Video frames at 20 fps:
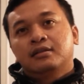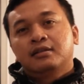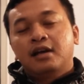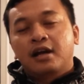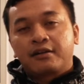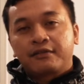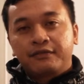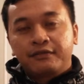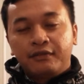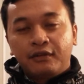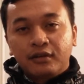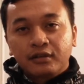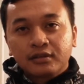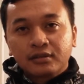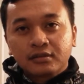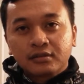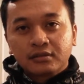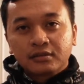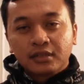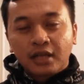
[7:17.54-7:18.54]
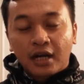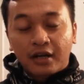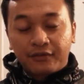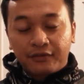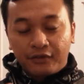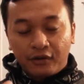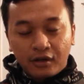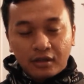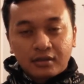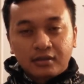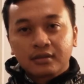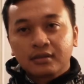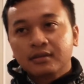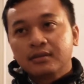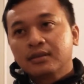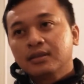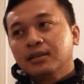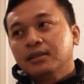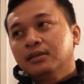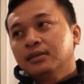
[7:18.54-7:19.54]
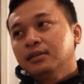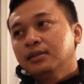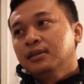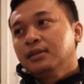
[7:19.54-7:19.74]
dark force dark force gitu ya